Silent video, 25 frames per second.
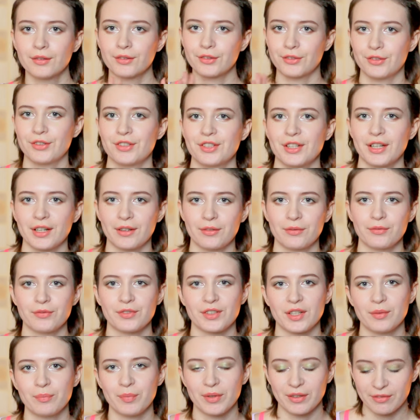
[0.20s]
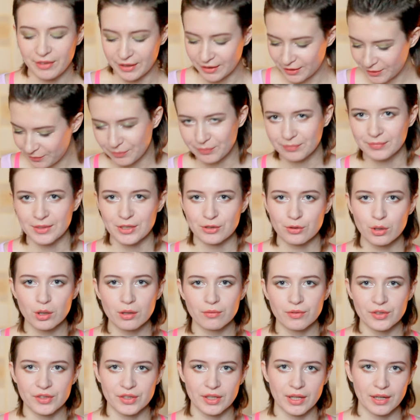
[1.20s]
Друзья, всем привет!
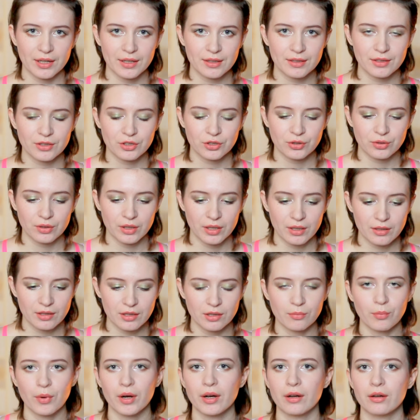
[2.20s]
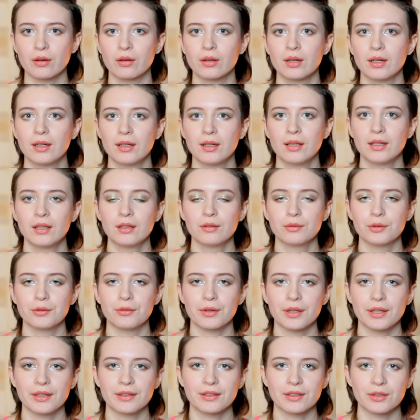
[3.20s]
Насколько вы знаете, что я снимаю
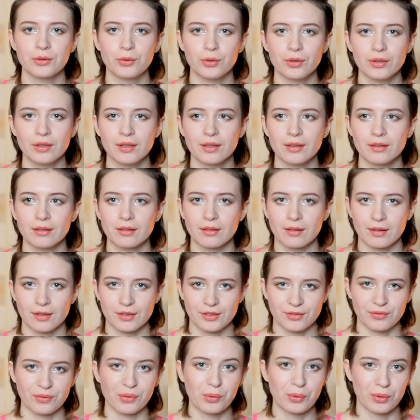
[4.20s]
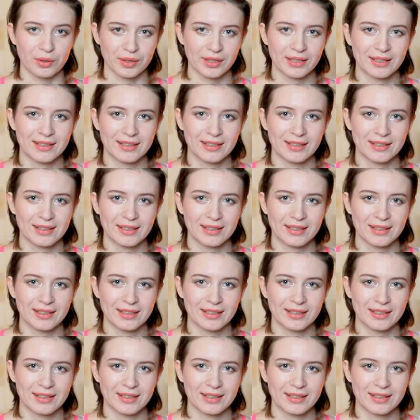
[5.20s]
фавориты года раз в год,